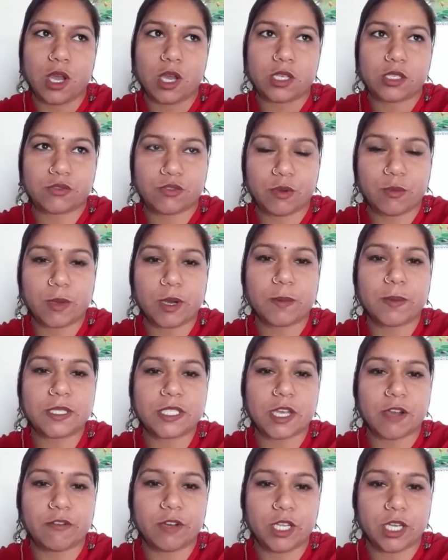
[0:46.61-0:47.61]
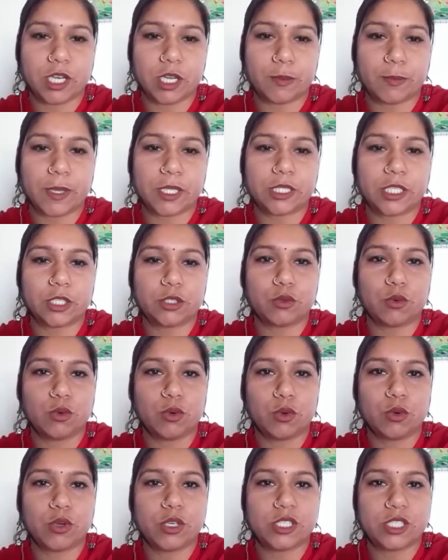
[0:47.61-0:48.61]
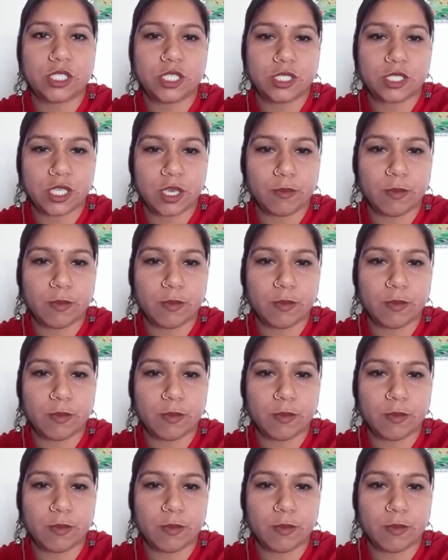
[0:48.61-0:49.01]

स्वयं का बचाव नहीं कर पाते तो उनको इस चीज़ के